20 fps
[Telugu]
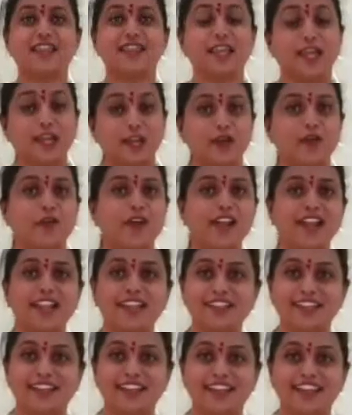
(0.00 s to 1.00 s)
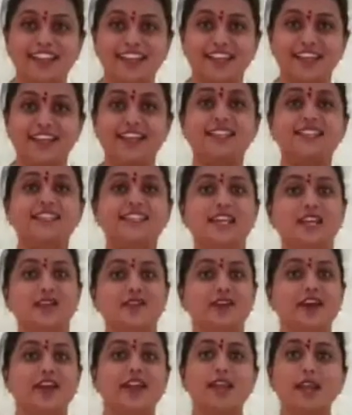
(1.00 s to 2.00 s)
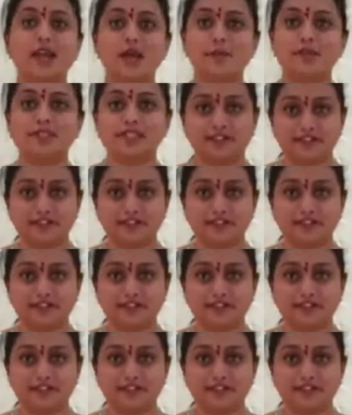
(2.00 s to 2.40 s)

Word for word: తెలుగు వాళ్ళందరికీ శర్వారనామ